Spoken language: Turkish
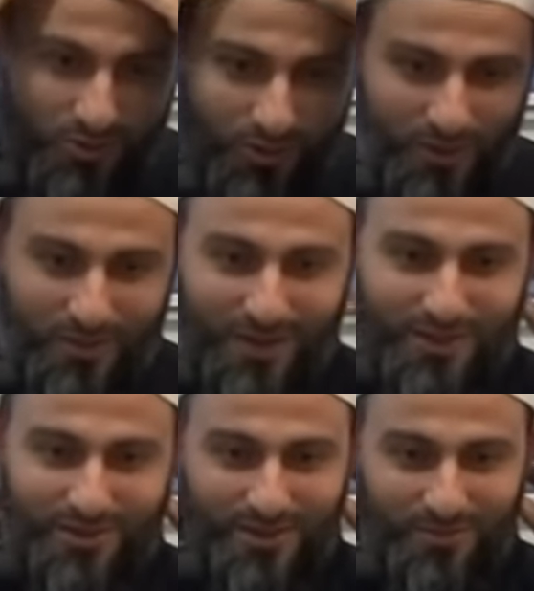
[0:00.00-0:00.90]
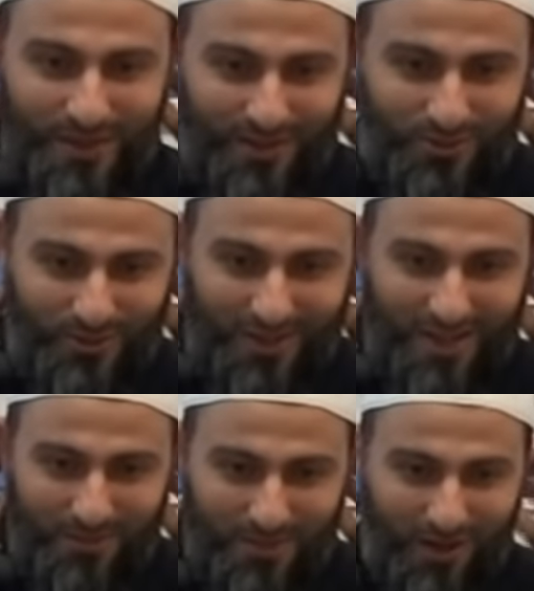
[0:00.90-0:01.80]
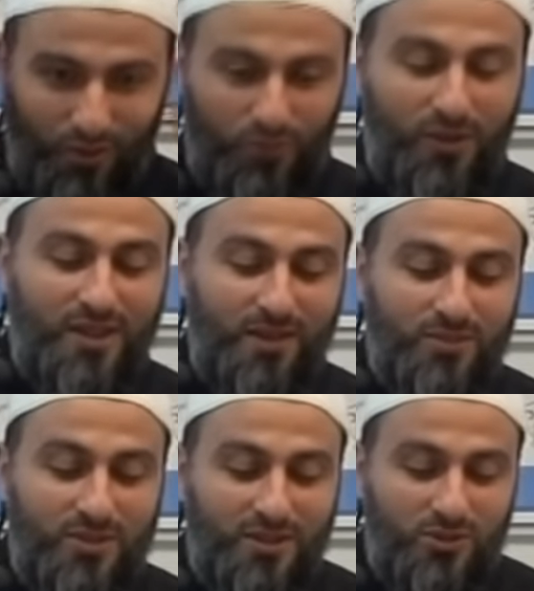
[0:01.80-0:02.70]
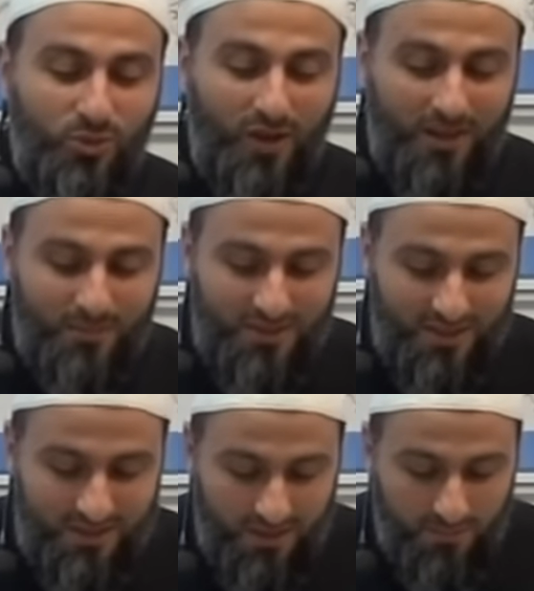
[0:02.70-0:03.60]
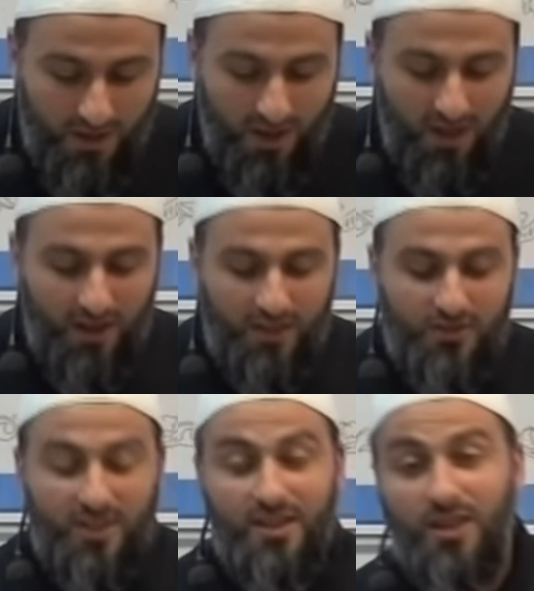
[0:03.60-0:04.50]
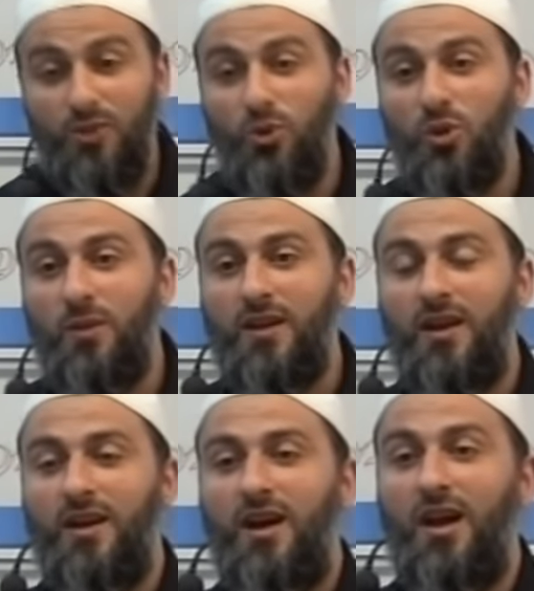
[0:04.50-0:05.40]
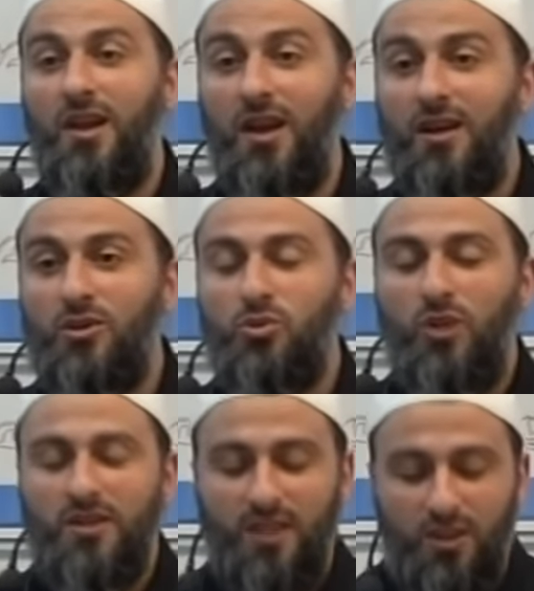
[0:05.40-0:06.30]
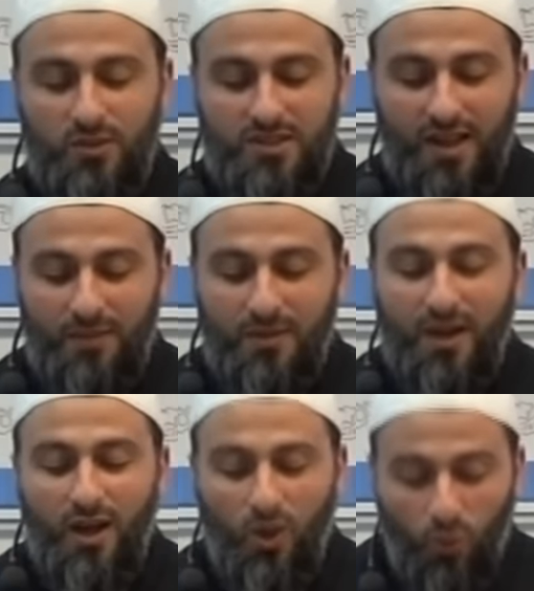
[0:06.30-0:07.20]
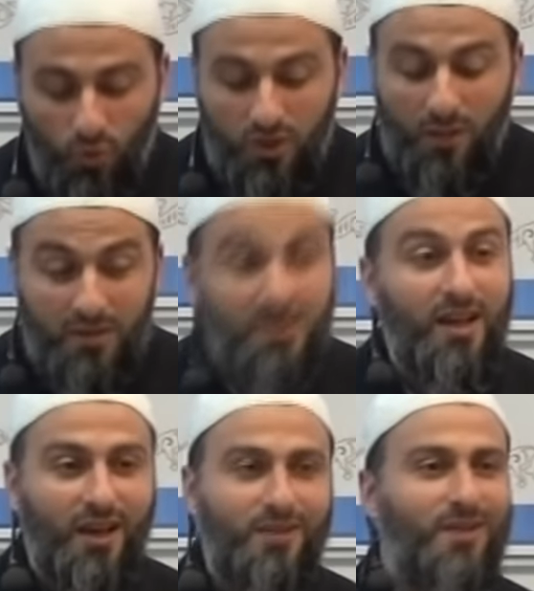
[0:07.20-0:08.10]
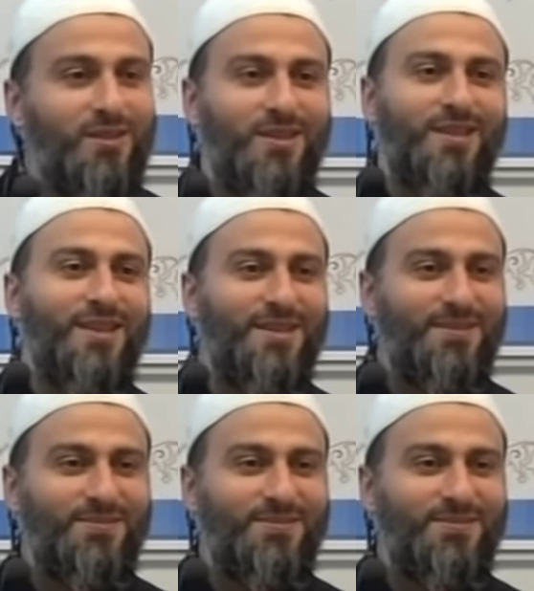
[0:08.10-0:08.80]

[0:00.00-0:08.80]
Sordum araştırdım ya Resulallah bana lütfeder misiniz söyler misiniz? Dedi ki diyor bana Allah Resulü Aleyhisselatü Vesselam o Ramazan ayındadır dedi.